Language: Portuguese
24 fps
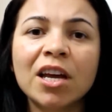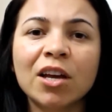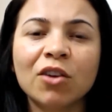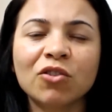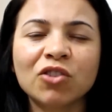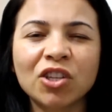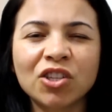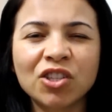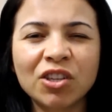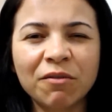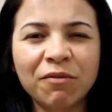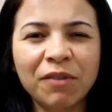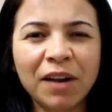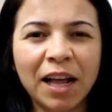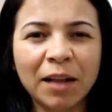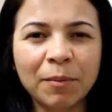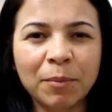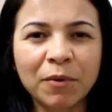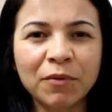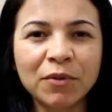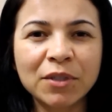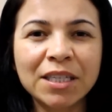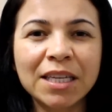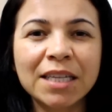Eu já tinha
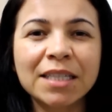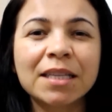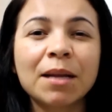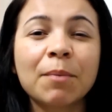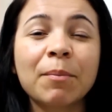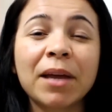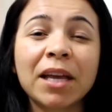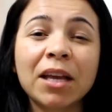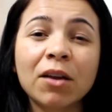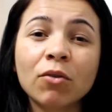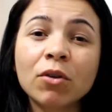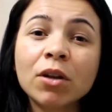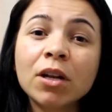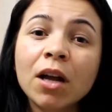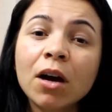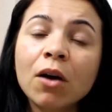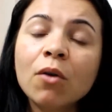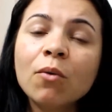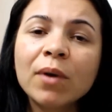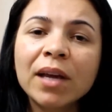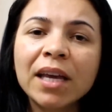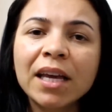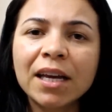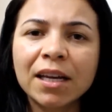falado para vocês também que eu
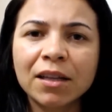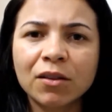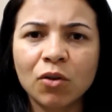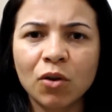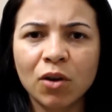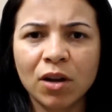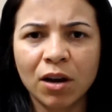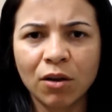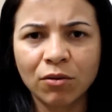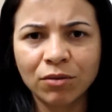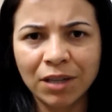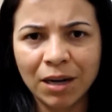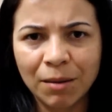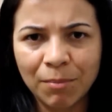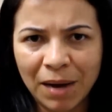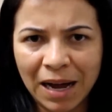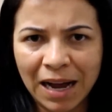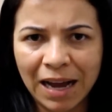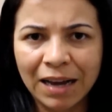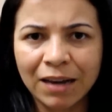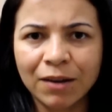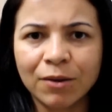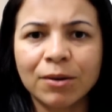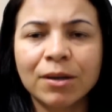não ia retornar ao
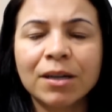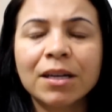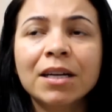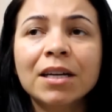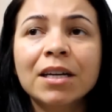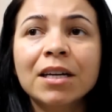trabalho.